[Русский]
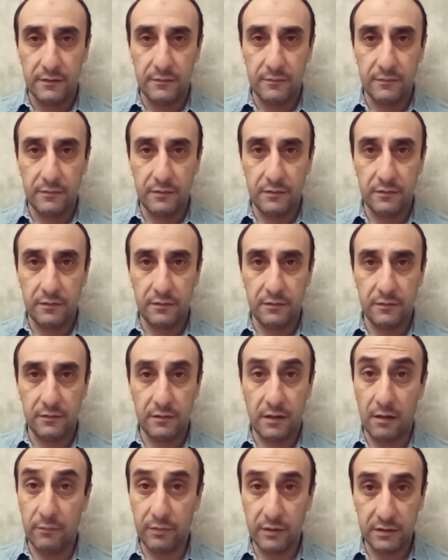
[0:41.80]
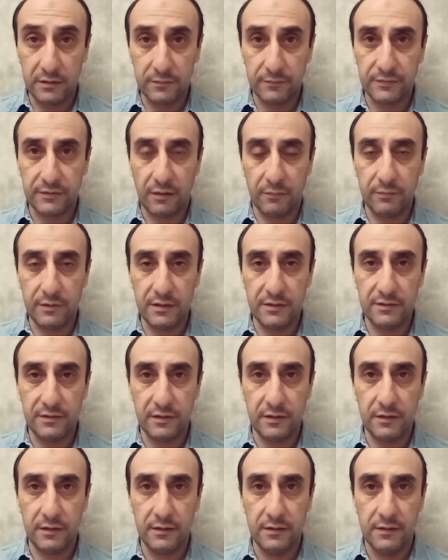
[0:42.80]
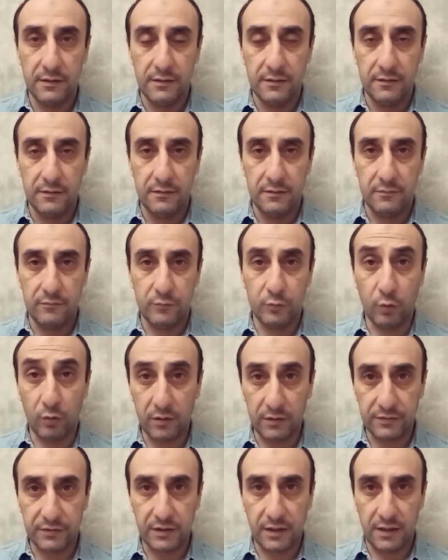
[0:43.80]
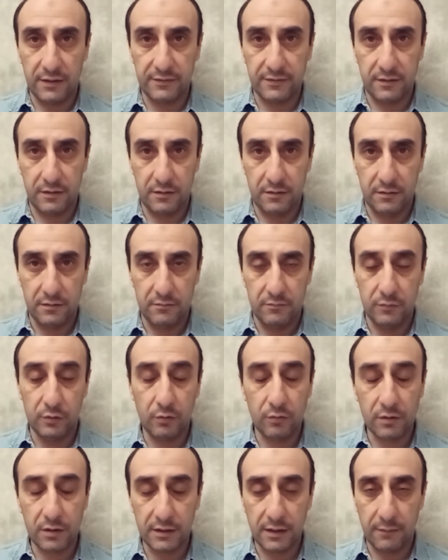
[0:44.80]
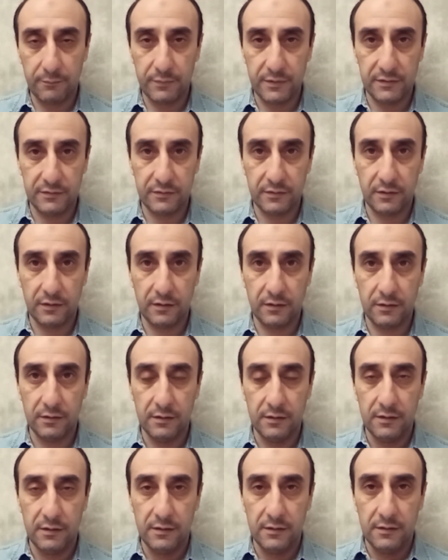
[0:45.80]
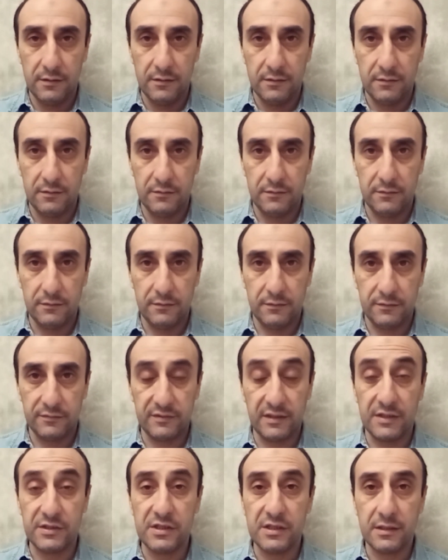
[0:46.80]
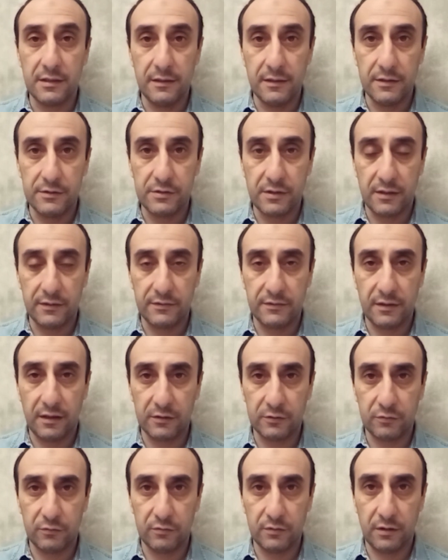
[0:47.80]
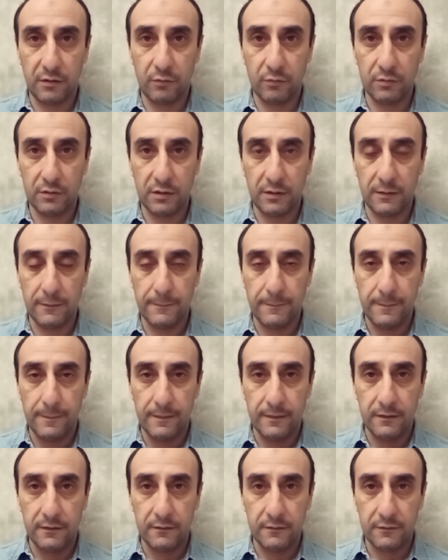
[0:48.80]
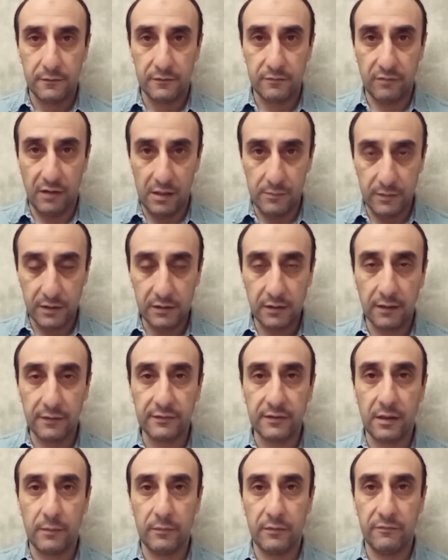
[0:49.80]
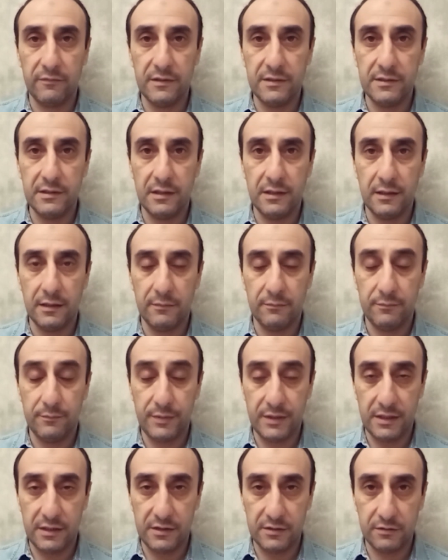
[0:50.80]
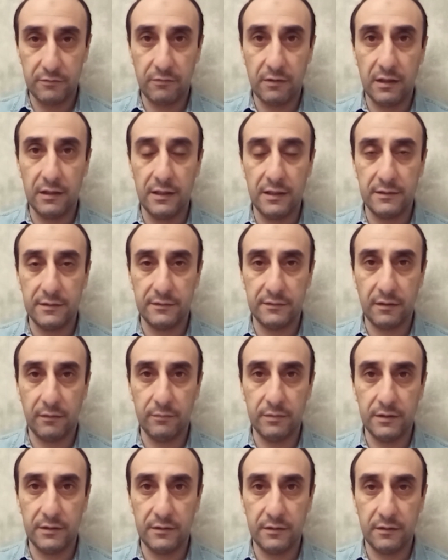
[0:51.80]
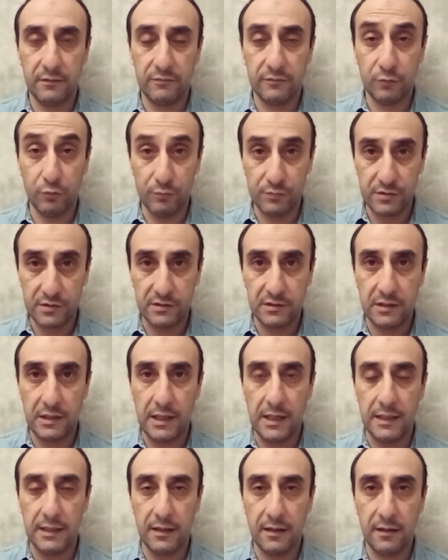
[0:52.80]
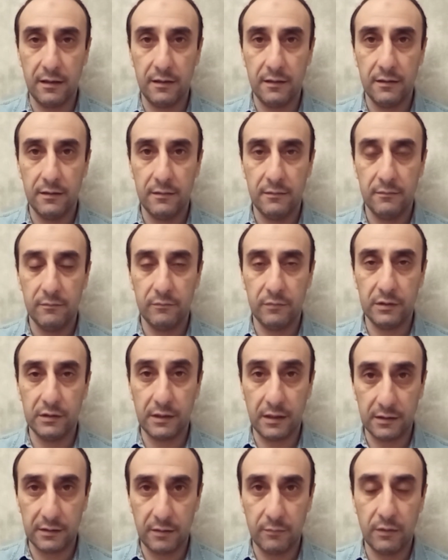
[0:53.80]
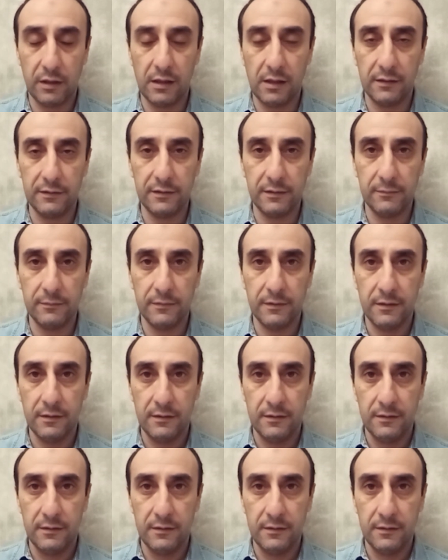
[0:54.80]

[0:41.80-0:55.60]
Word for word: Э, об этом событии много сказано, много написано. Э, значительная часть нашего народа своими глазами видели, переживали эти события, в том числе и я, был тогда молодым.